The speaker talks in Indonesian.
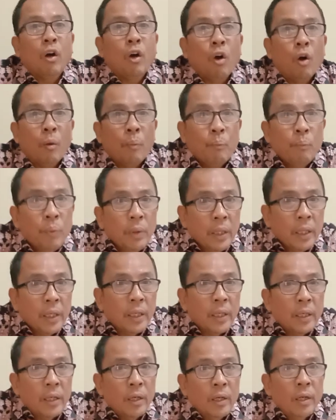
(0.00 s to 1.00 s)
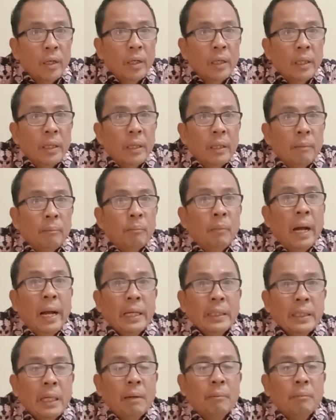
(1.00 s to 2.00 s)
khafi
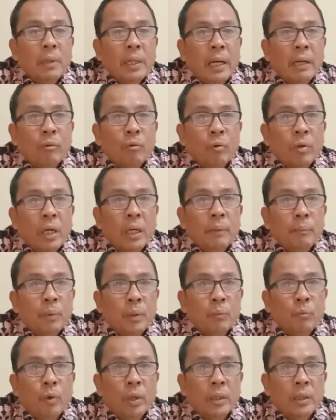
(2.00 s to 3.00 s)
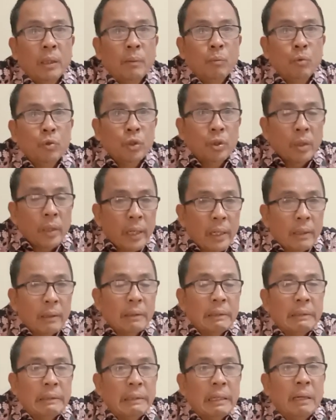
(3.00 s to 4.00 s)
banyak melakukan perbuatan musyrik
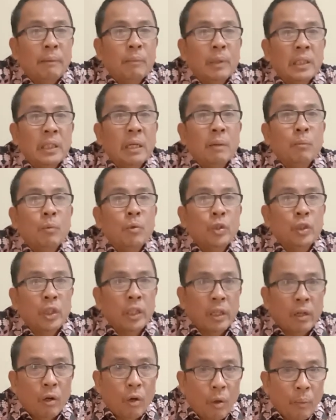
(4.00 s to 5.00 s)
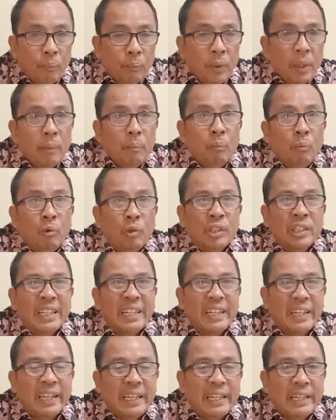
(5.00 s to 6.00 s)
namanya musyrik khafi
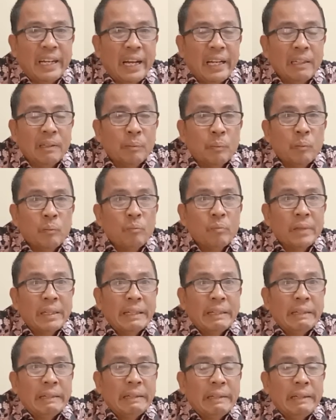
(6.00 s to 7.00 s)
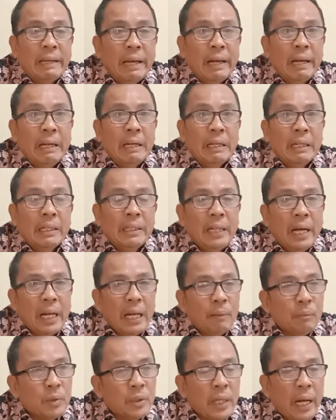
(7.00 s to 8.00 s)
musyrik ringan ya
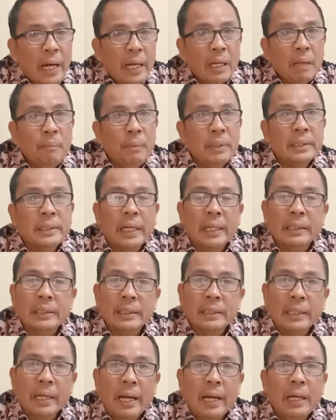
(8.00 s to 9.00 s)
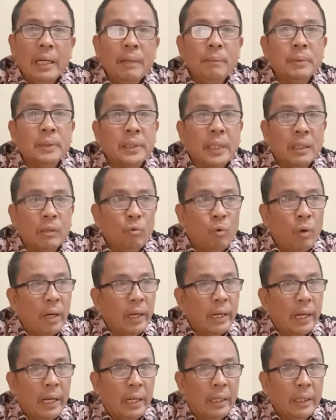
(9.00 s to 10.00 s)
dalam sehari bisa sekali bisa dua
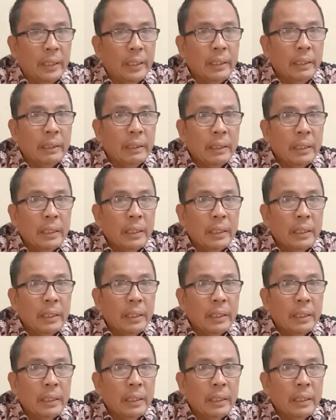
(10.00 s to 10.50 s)
kali